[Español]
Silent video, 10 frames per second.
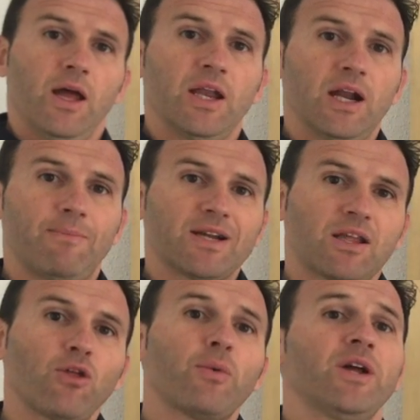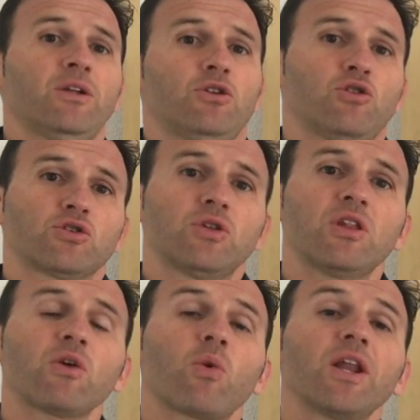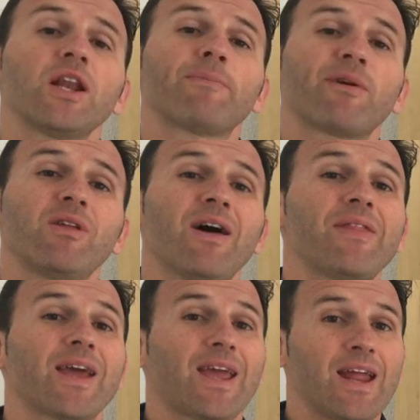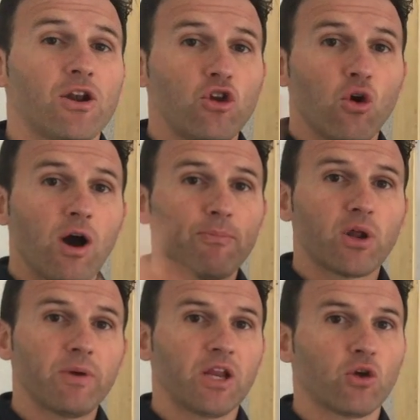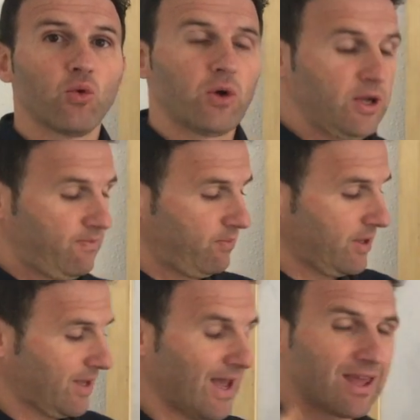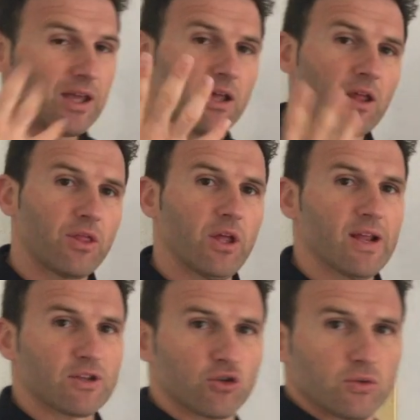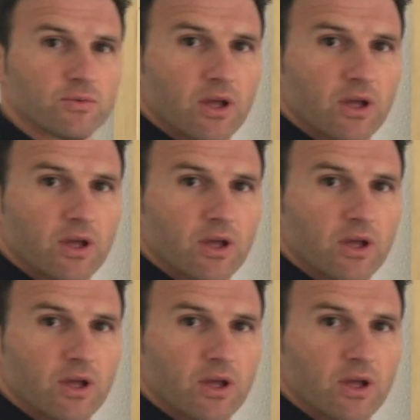En el apartado B nos dicen cuál es la probabilidad de que no apruebe ninguna. ¿Qué quiere decir eso?